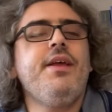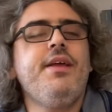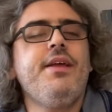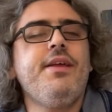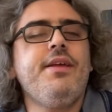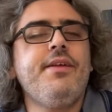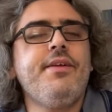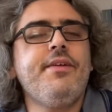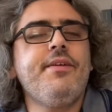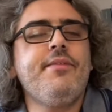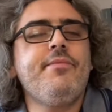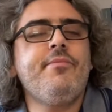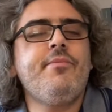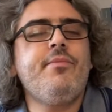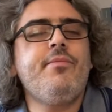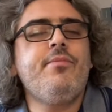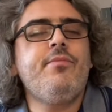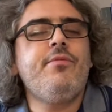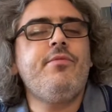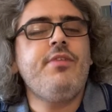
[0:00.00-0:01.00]
Ee,
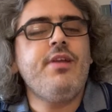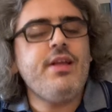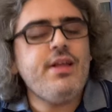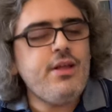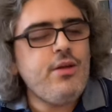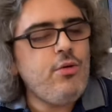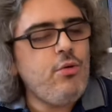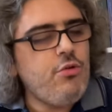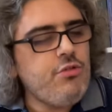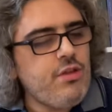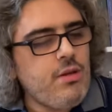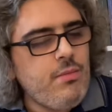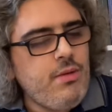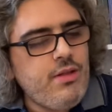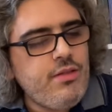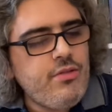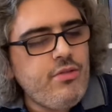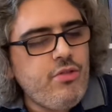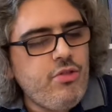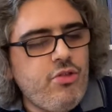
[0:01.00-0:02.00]
ve o
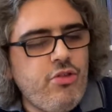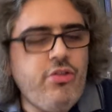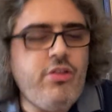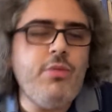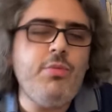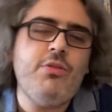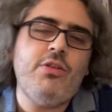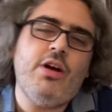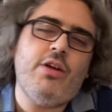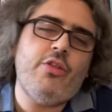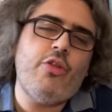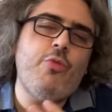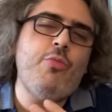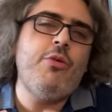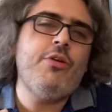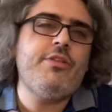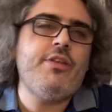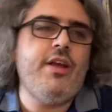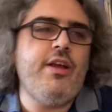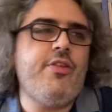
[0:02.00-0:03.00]
zaman ciddi bir tartışma
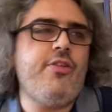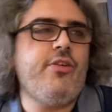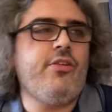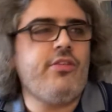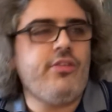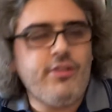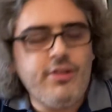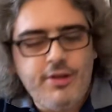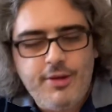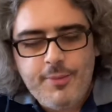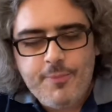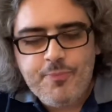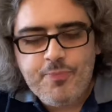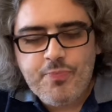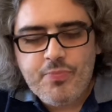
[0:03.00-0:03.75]
ortaya çıktı.